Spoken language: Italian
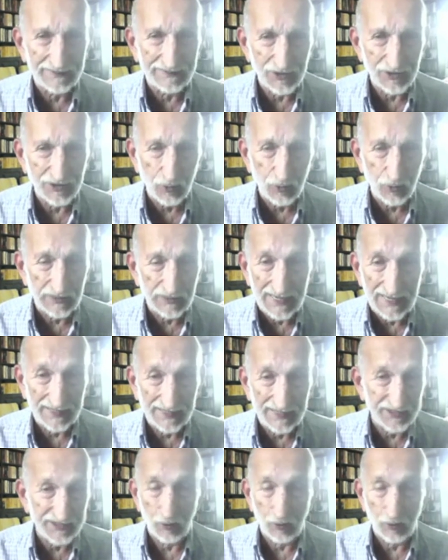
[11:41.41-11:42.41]
del Sudan,
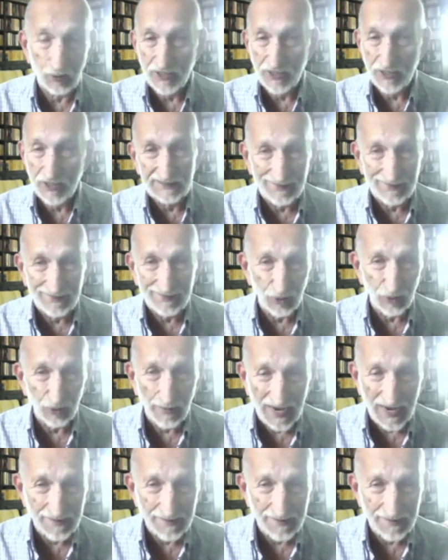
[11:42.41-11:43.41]
anche se non ci andavano
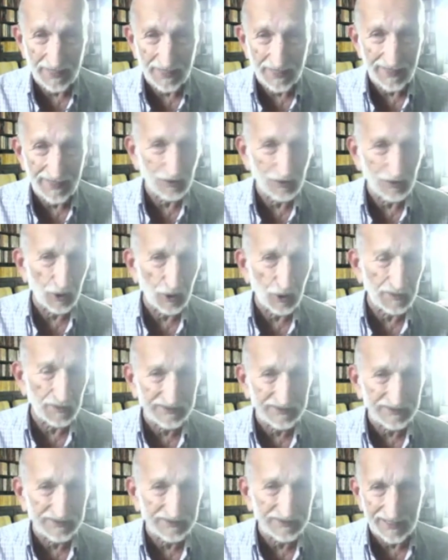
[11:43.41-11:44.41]
mai perché era ancora una
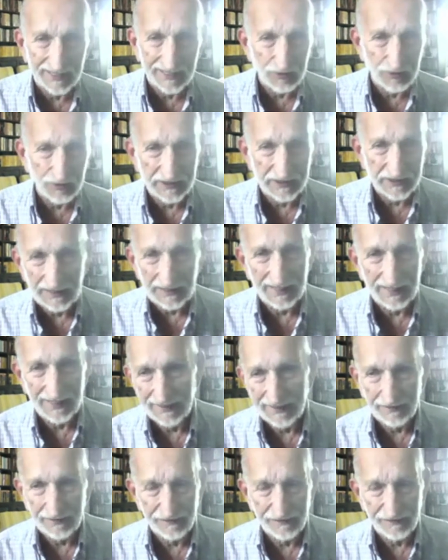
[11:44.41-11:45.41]
terra ostile,
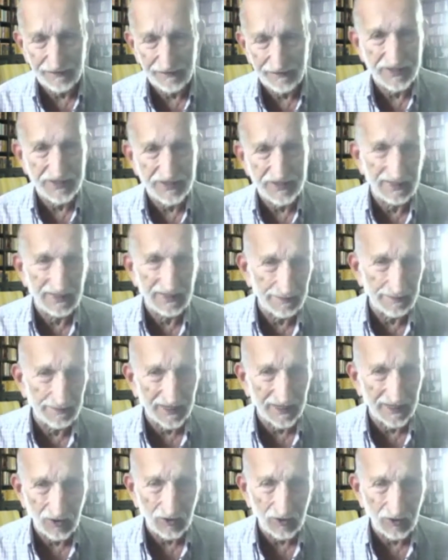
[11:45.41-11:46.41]
era difficile da
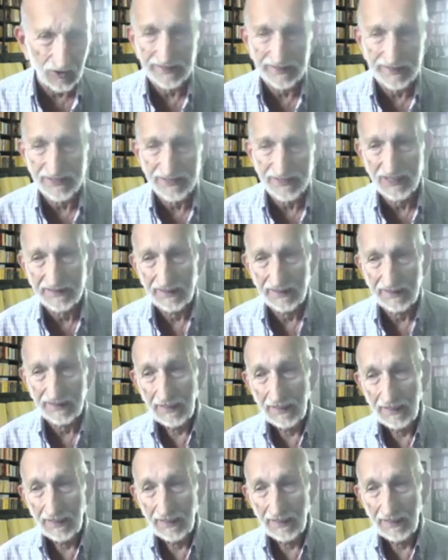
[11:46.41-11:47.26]
percorrere, eccetera